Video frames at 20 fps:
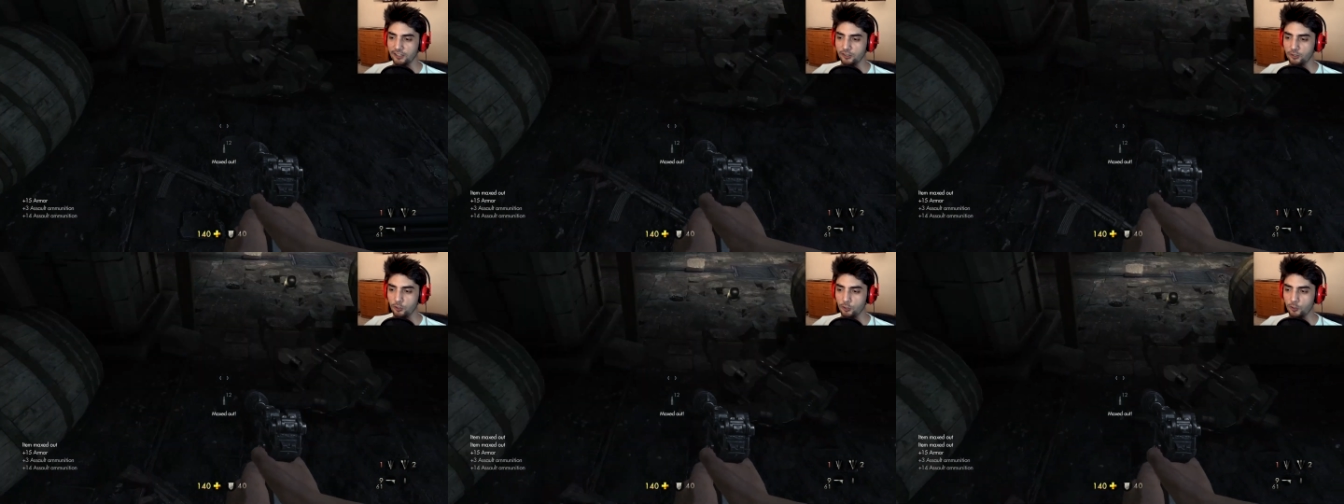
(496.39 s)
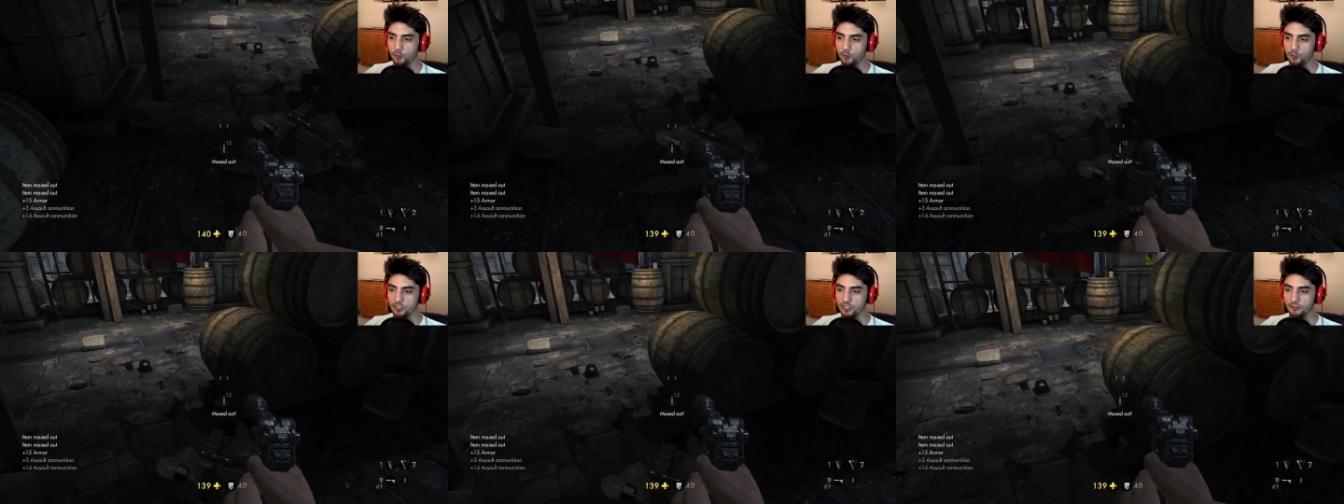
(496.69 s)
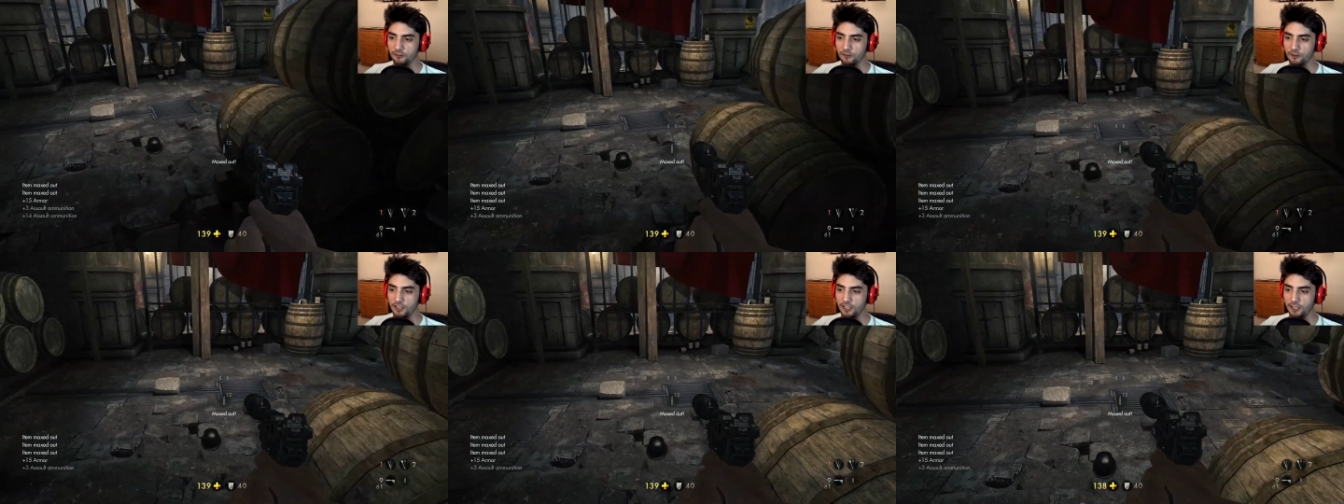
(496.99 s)
Duch
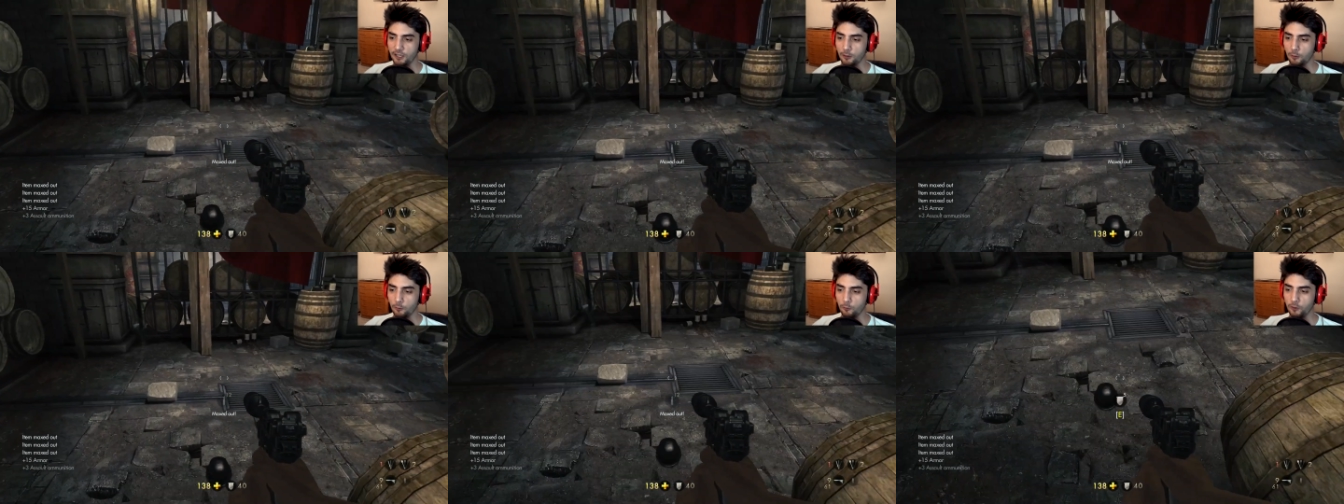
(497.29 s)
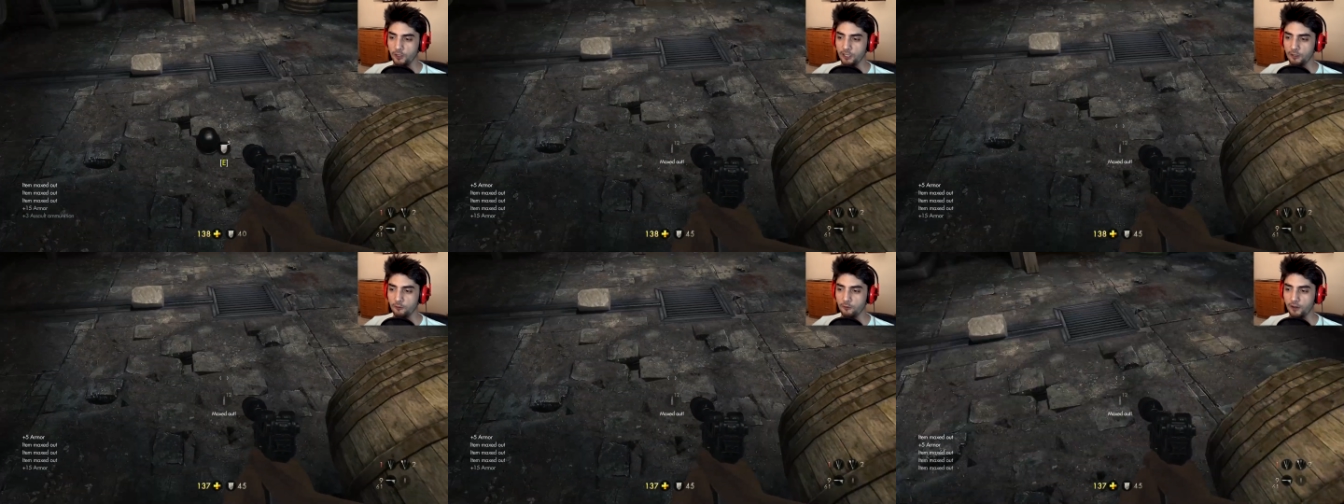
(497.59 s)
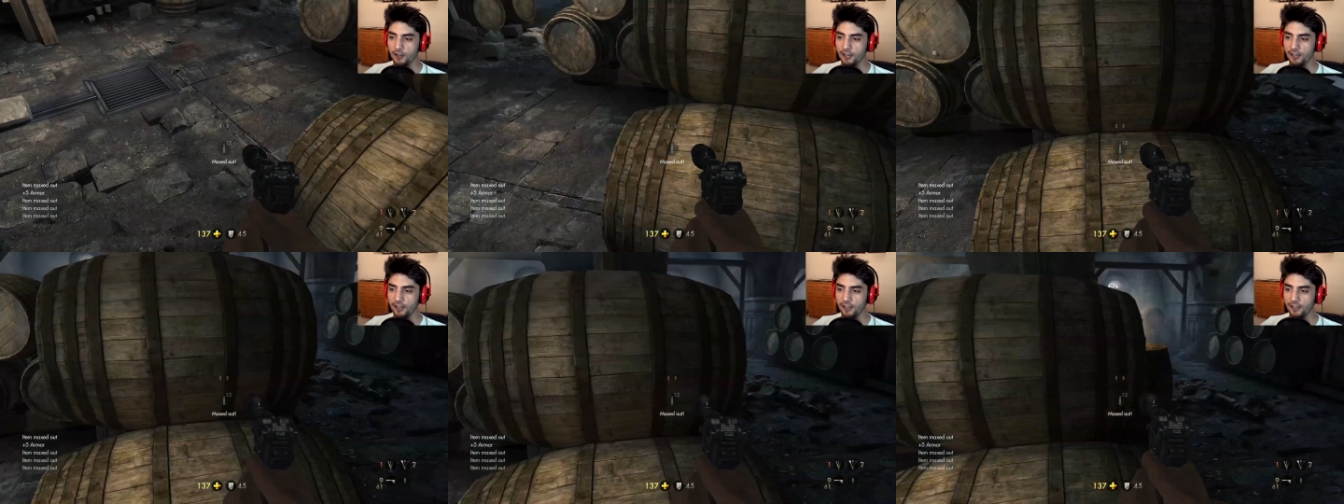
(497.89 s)
şefih
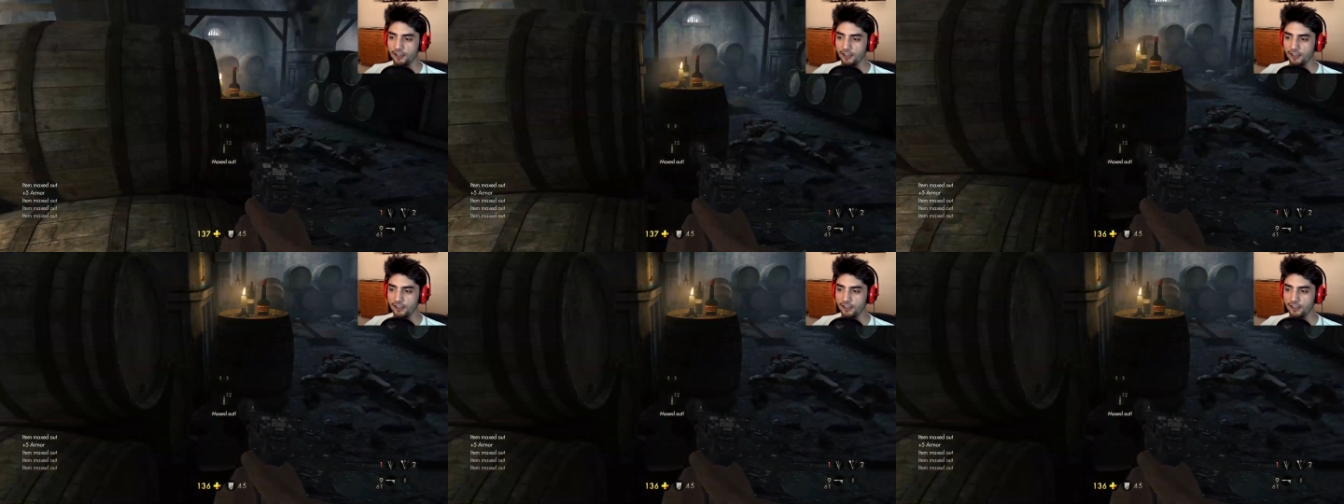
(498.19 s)
vah.